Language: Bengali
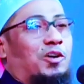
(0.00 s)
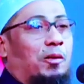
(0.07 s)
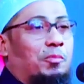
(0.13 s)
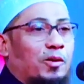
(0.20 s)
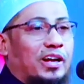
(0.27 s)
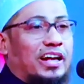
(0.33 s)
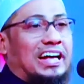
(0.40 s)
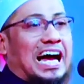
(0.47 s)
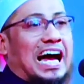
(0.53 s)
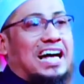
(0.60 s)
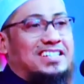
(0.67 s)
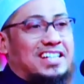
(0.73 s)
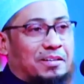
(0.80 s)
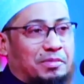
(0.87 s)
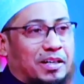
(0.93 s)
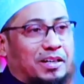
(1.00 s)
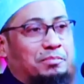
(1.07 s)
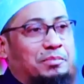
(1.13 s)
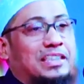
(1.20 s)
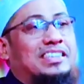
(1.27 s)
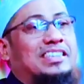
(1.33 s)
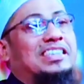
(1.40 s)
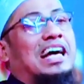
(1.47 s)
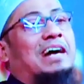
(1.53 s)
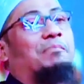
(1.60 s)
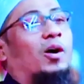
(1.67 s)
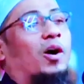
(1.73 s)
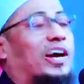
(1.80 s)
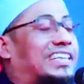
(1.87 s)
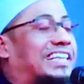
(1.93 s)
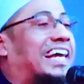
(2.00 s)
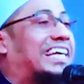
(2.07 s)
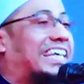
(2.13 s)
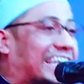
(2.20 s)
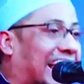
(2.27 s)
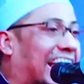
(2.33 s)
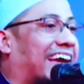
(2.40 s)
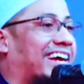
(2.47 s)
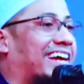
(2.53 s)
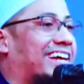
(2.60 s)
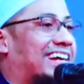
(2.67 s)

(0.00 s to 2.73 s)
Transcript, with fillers: কবরের আজাবের মিথ্যা ভয় দেখিয়ে